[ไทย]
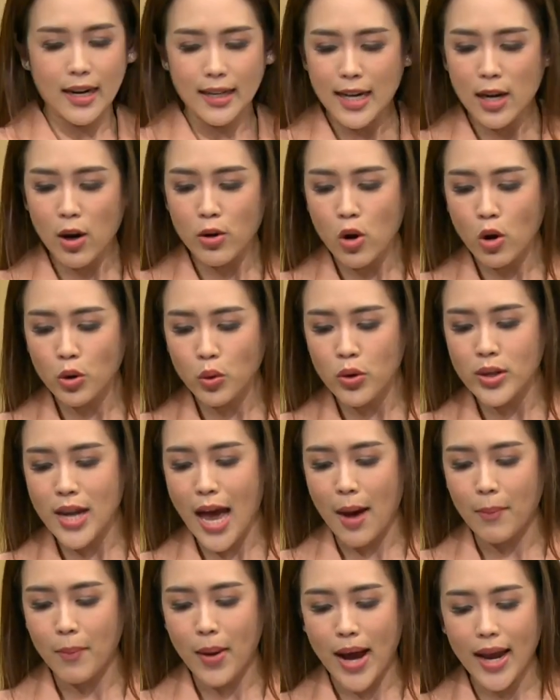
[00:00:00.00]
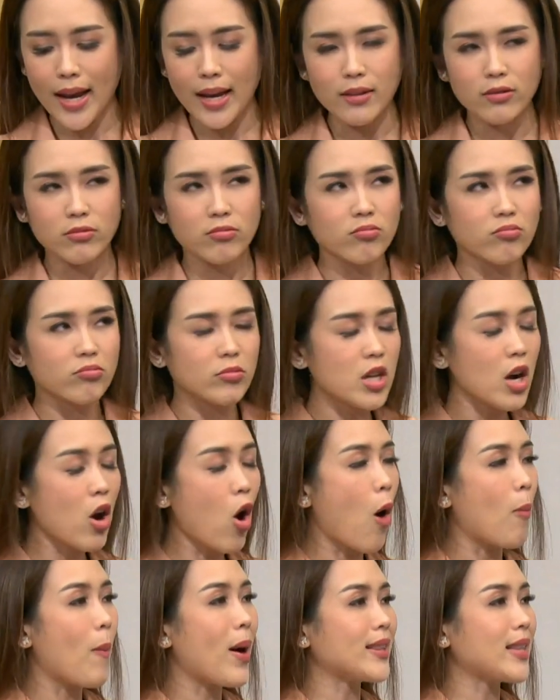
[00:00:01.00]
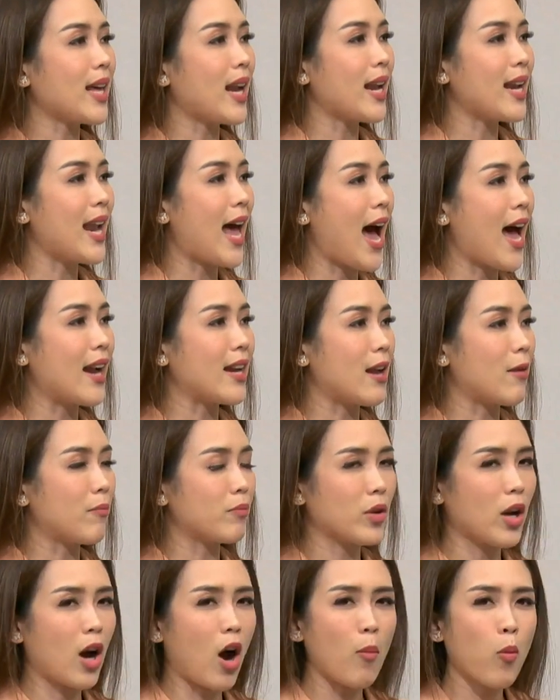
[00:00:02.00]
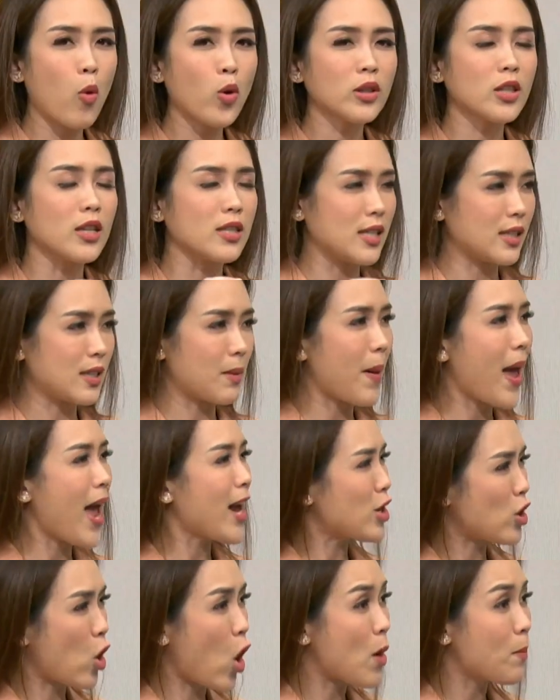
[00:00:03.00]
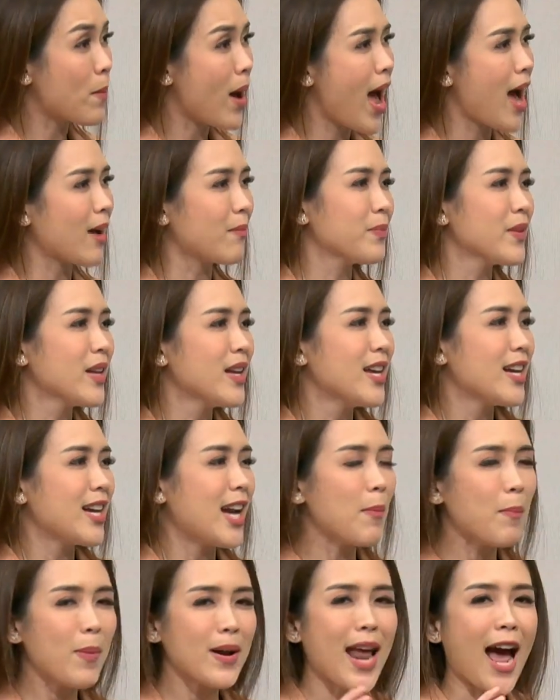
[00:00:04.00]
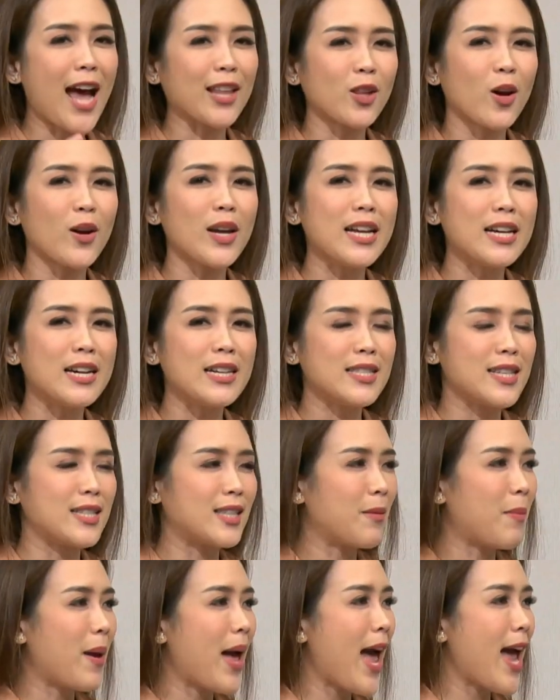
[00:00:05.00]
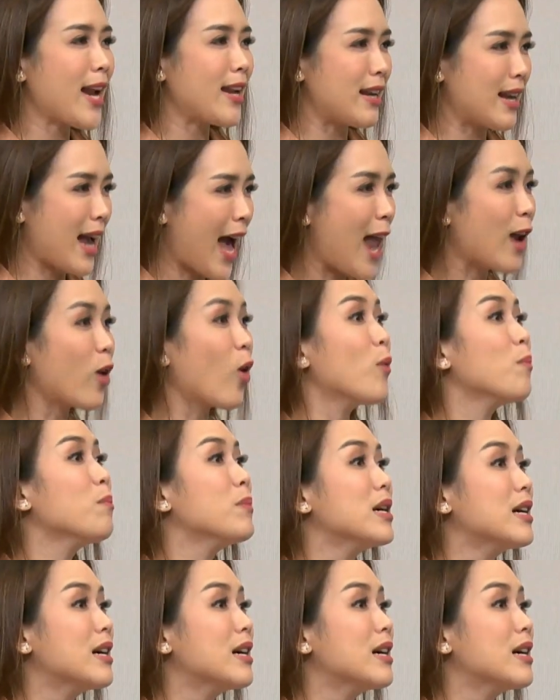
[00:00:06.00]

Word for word: อย่างที่เรายกตัวอย่างไปเรื่องของมาตาลดาเนี่ยเขาพูดถึงจิตแพทย์น้อยมาก และปัญหาตอนนี้คือจิตแพทย์ในงานล้น